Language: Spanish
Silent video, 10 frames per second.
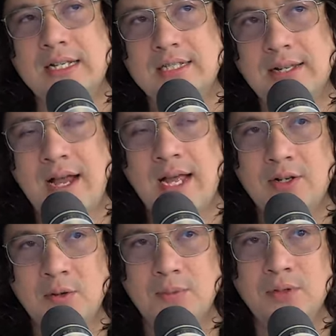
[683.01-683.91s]
que estaban ahí
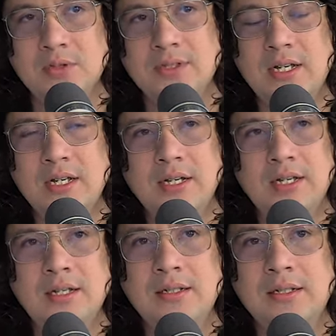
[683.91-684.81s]
con vos,
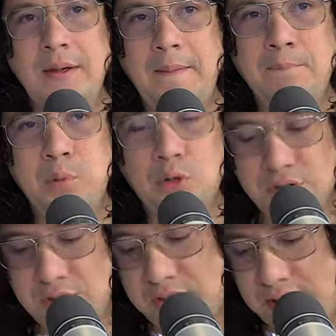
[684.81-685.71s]

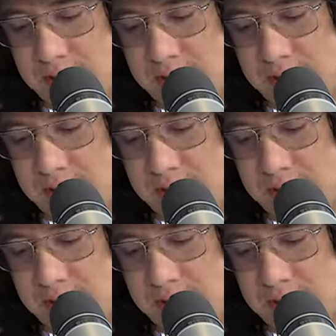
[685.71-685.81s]
vos